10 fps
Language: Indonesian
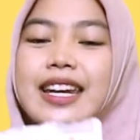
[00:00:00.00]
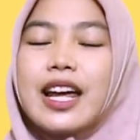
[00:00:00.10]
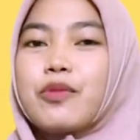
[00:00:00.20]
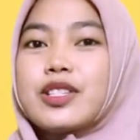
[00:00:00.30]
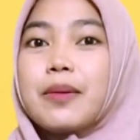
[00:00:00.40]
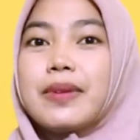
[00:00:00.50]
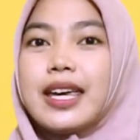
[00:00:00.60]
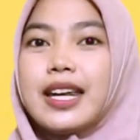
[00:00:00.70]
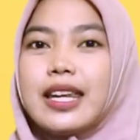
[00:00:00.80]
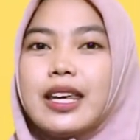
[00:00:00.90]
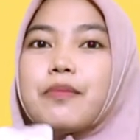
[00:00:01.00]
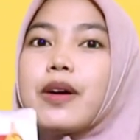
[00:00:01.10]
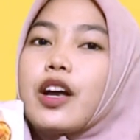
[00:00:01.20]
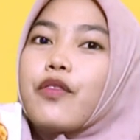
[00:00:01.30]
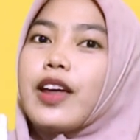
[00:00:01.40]
Dan mojambi ini
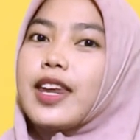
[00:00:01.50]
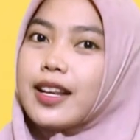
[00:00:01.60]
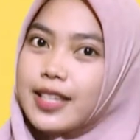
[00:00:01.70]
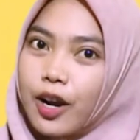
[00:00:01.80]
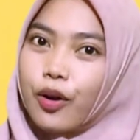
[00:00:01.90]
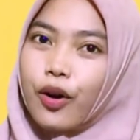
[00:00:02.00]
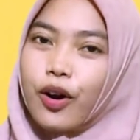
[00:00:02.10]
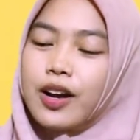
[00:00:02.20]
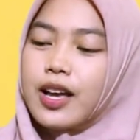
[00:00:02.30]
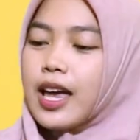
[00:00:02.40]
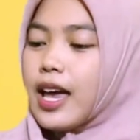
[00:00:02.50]
banyak variannya loh.